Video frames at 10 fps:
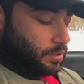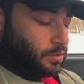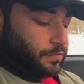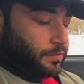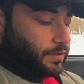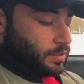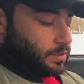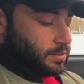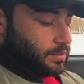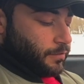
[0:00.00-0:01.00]
Auf jeden Fall
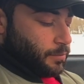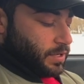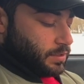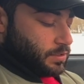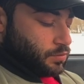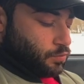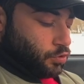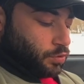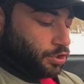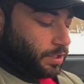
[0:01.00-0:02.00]
ist es da vermehrt zu
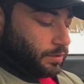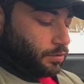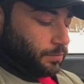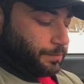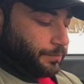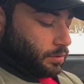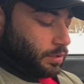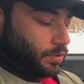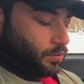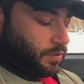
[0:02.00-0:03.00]
Motorschäden gekommen.
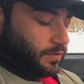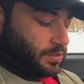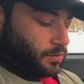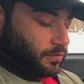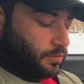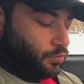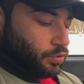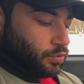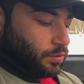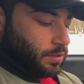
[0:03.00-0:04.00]
Die neue Version vom
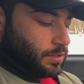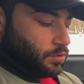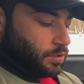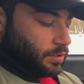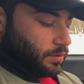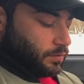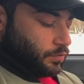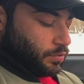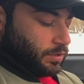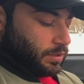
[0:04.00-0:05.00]
Motor soll dann
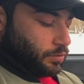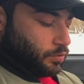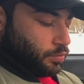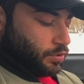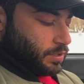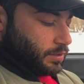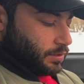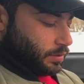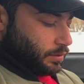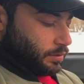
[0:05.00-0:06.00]
wohl robuster
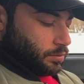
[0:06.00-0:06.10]
sein.